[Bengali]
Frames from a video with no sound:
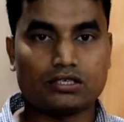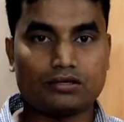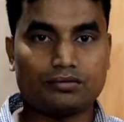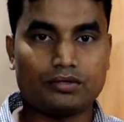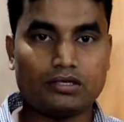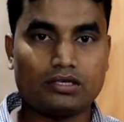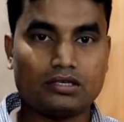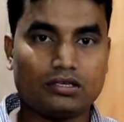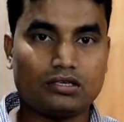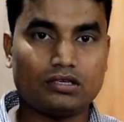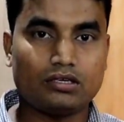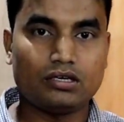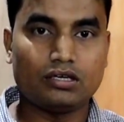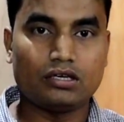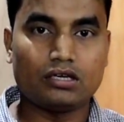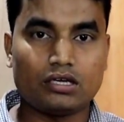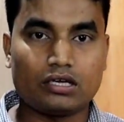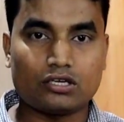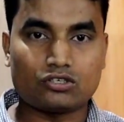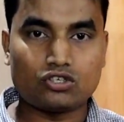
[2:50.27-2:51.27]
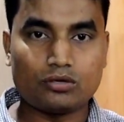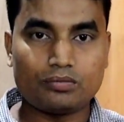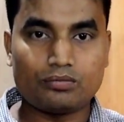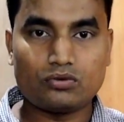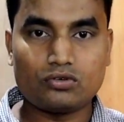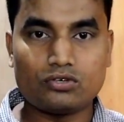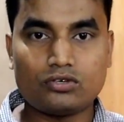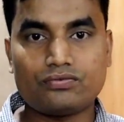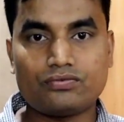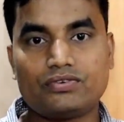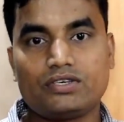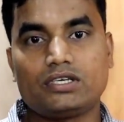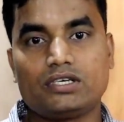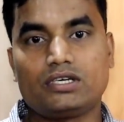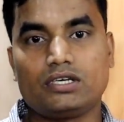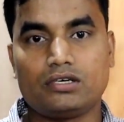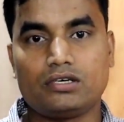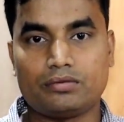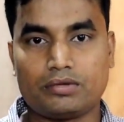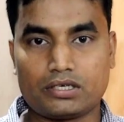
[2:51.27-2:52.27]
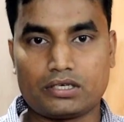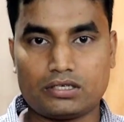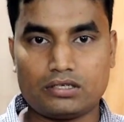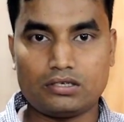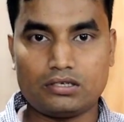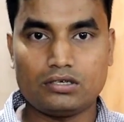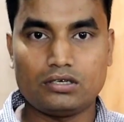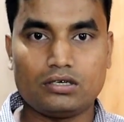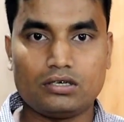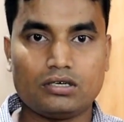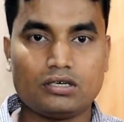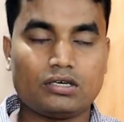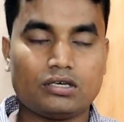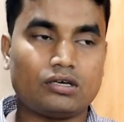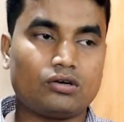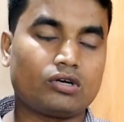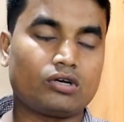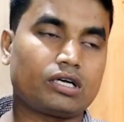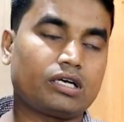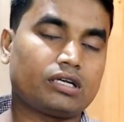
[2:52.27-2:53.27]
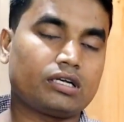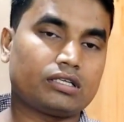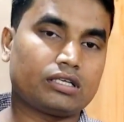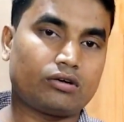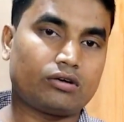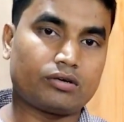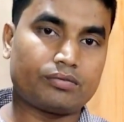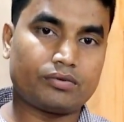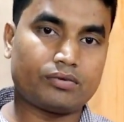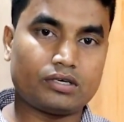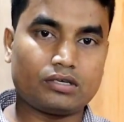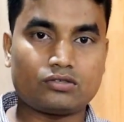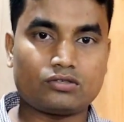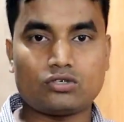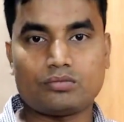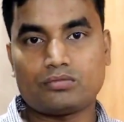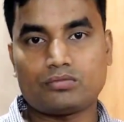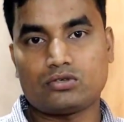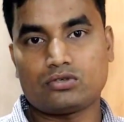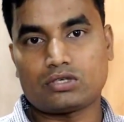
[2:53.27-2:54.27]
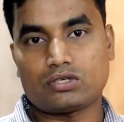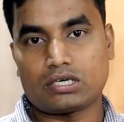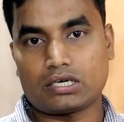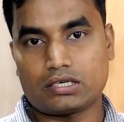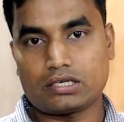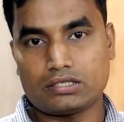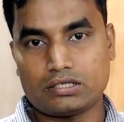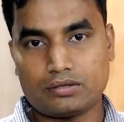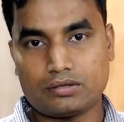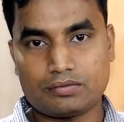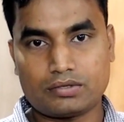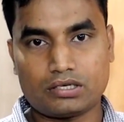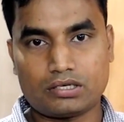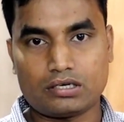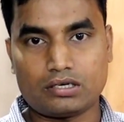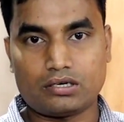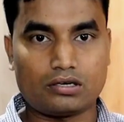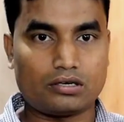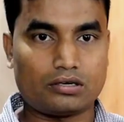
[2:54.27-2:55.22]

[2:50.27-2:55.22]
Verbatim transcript: হিসাবে জি সম্পূর্ণ ফ্রি ডেলিভারি ওইখানে যাওয়ার পরে সম্পূর্ণ টাকা দিয়ে আপনারা